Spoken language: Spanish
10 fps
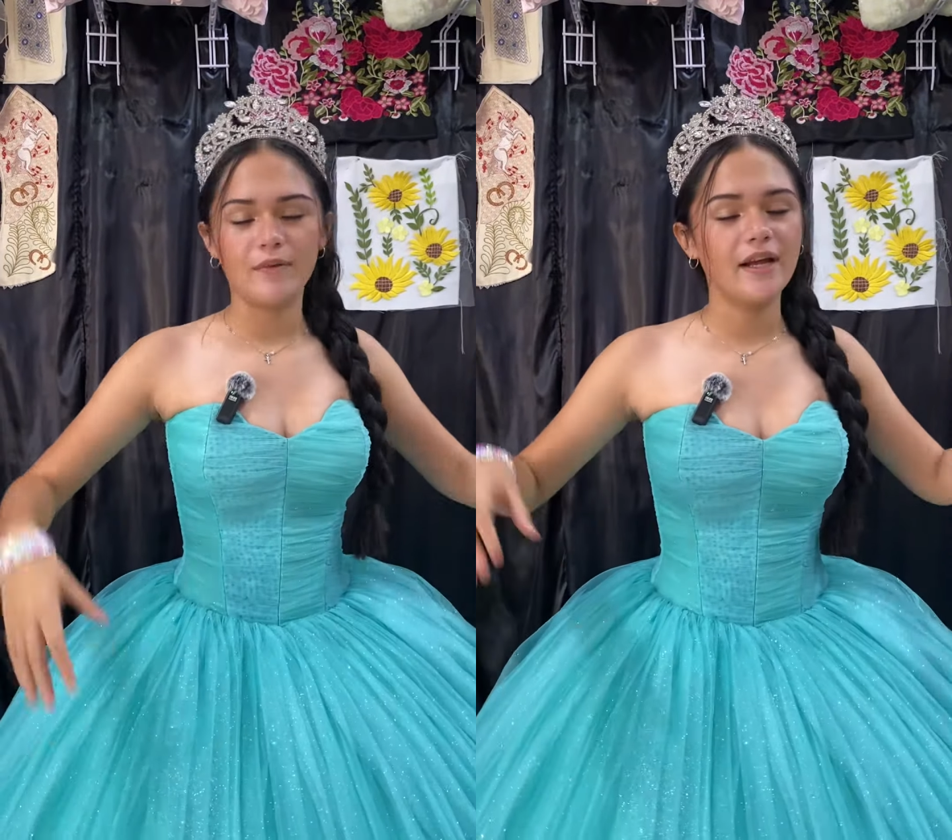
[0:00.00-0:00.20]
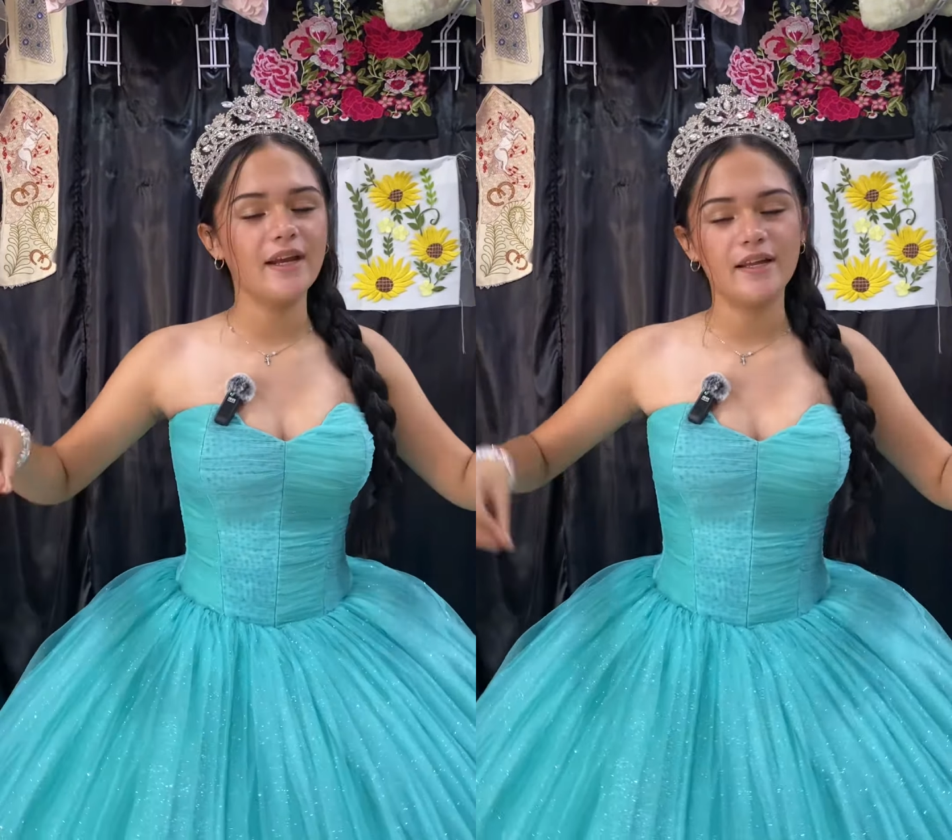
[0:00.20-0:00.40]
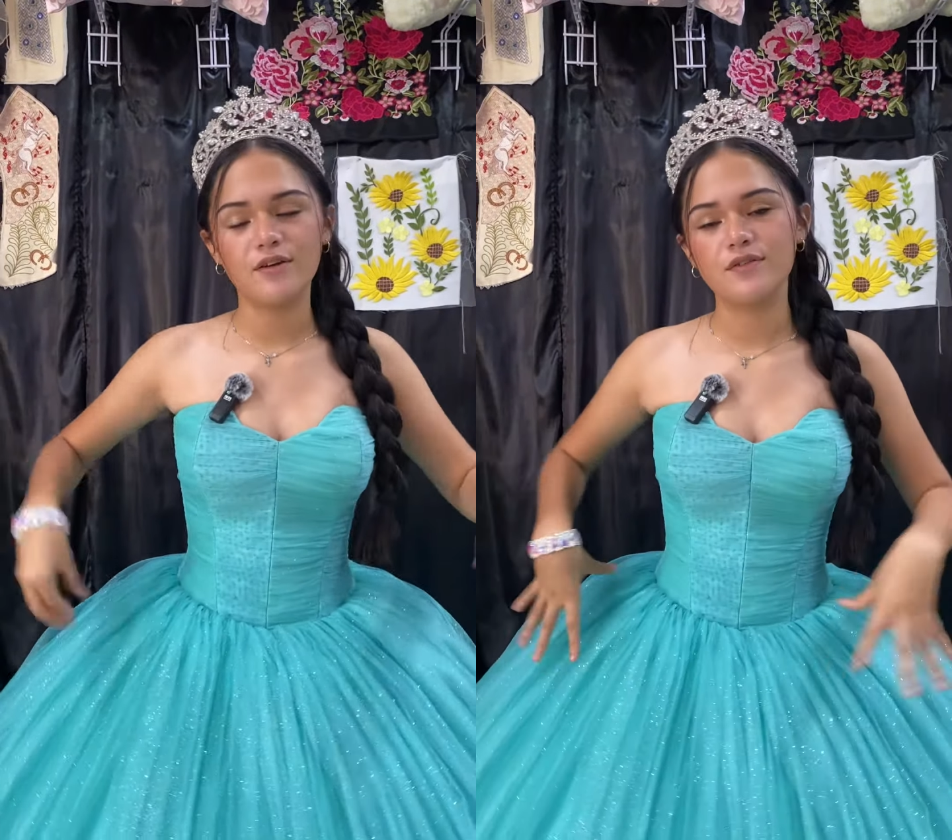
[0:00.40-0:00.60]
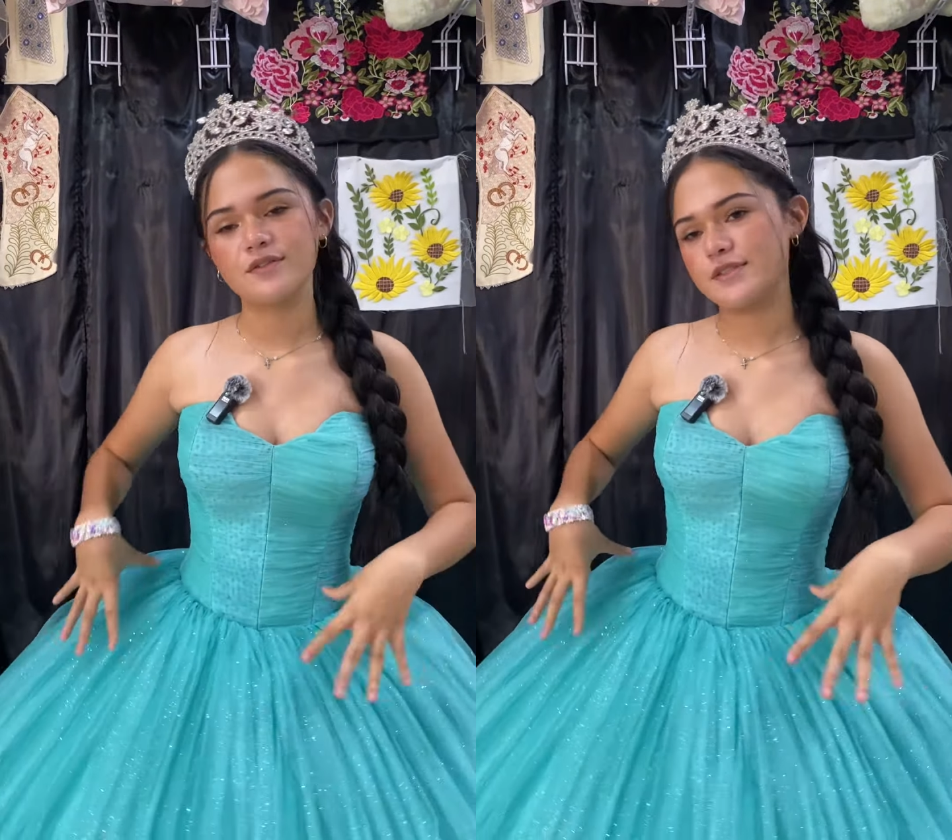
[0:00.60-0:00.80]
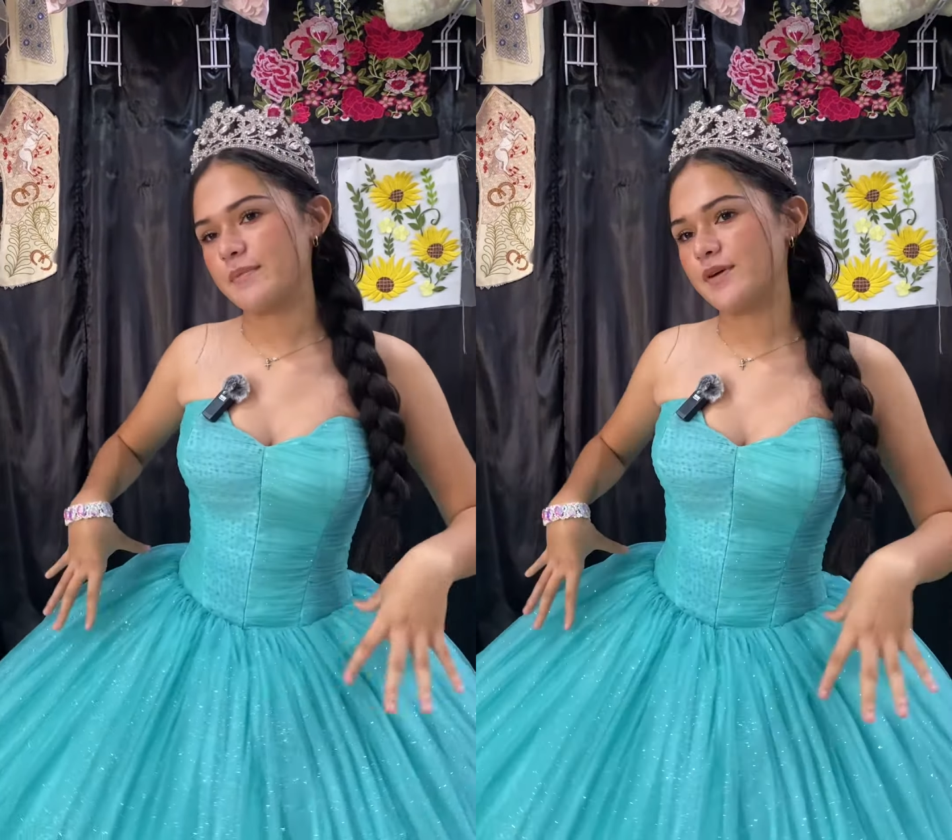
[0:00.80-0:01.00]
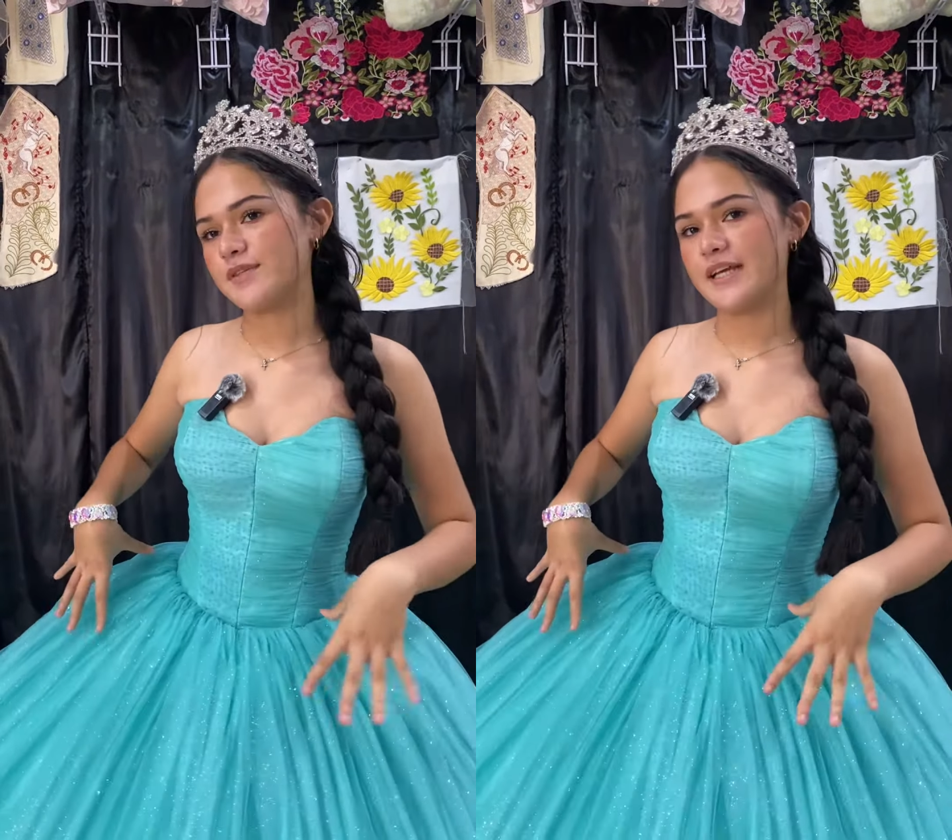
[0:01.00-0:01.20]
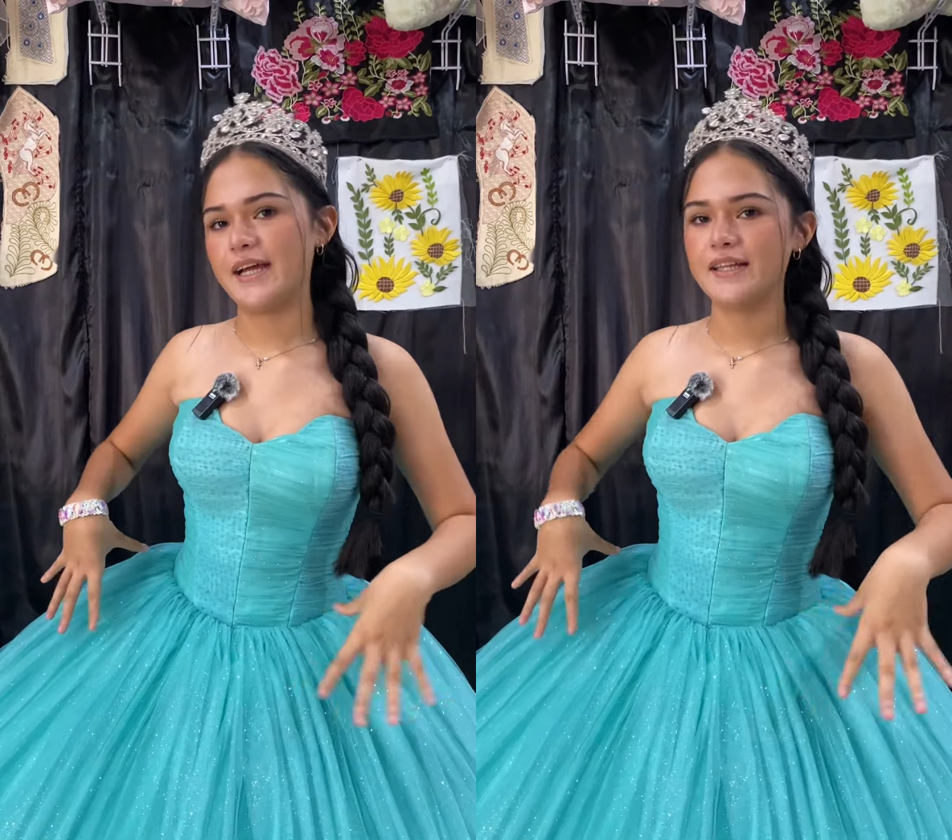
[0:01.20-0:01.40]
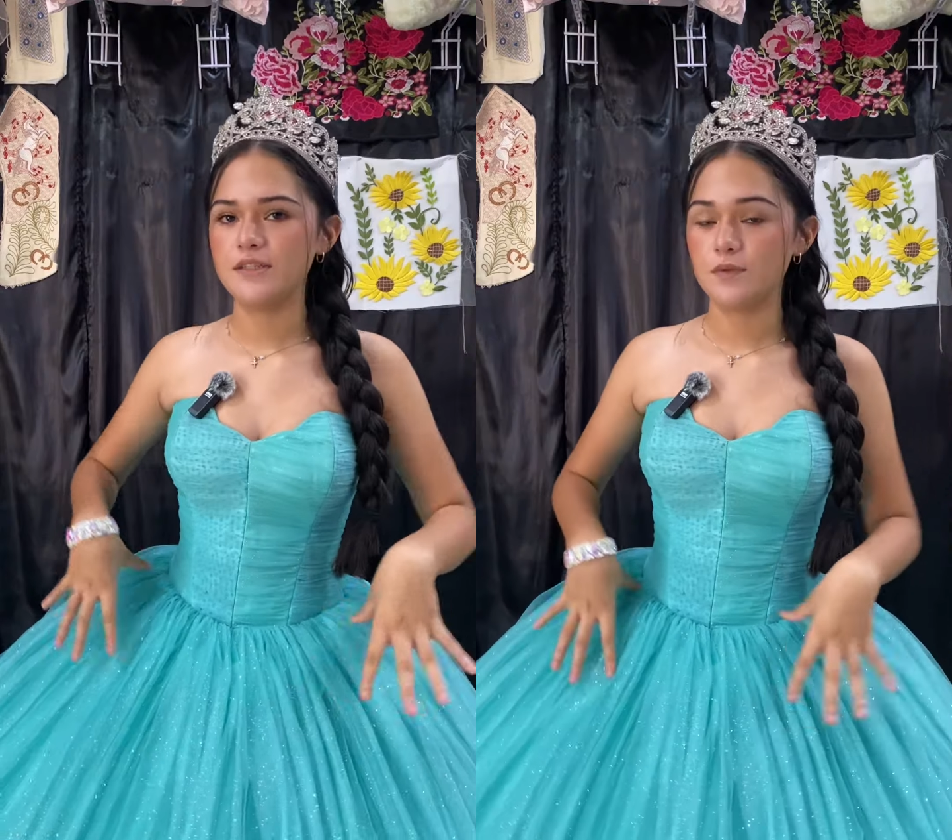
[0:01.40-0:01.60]
vengan aquí con nuestros amigos de
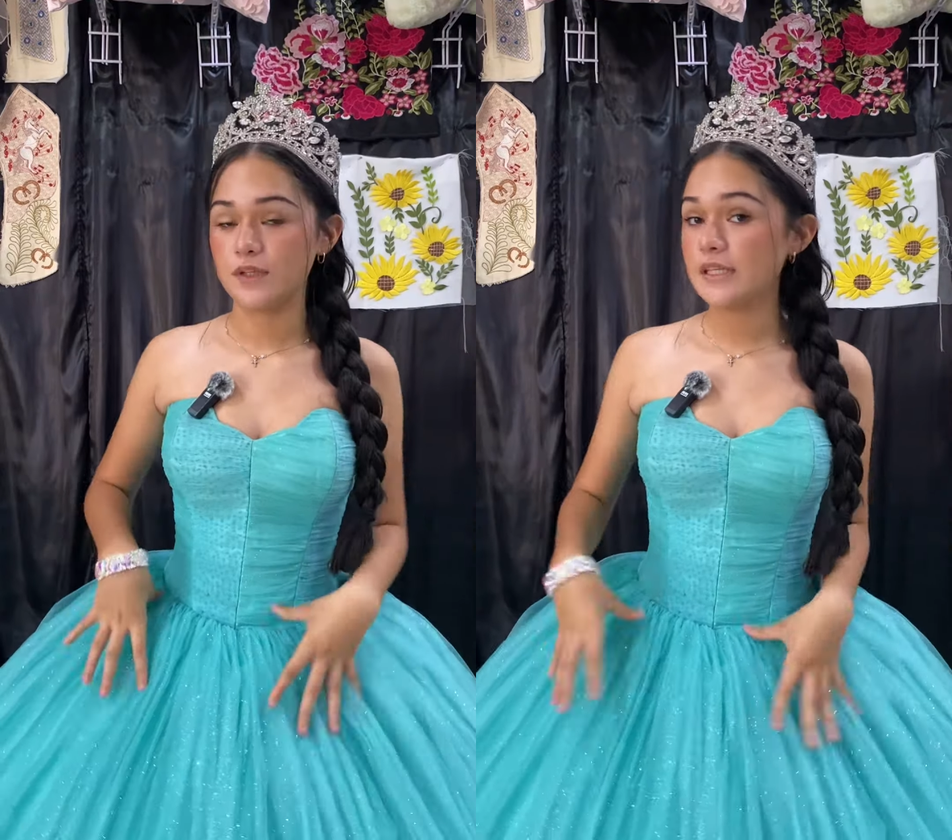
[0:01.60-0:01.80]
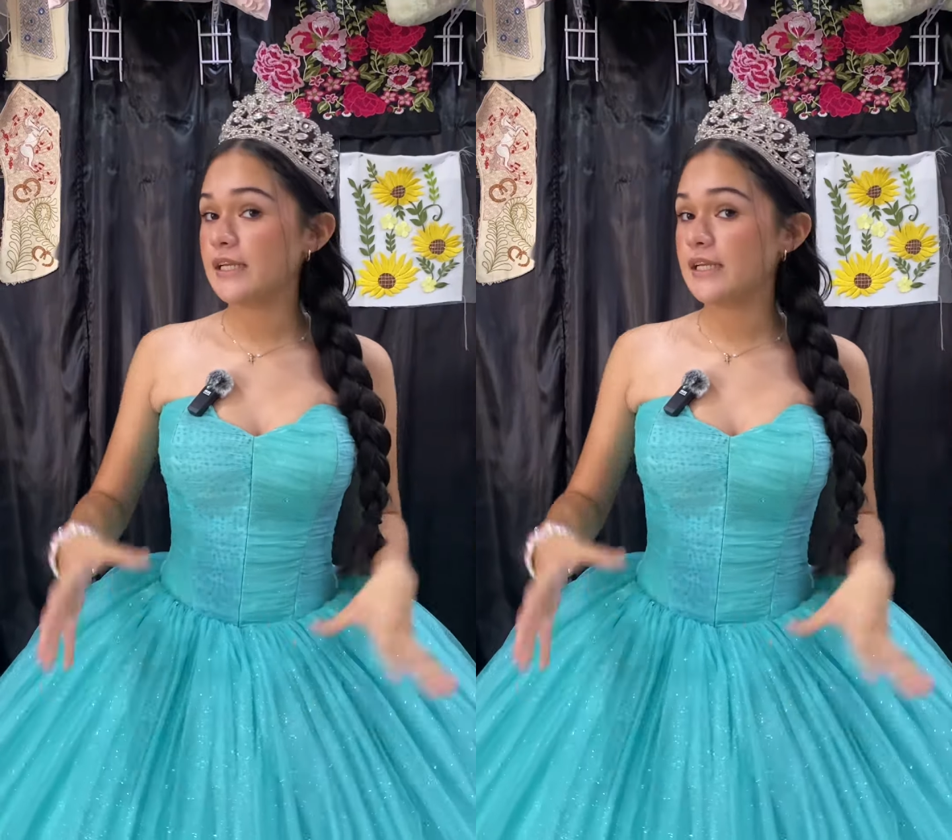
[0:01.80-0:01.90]
Candice Boutique.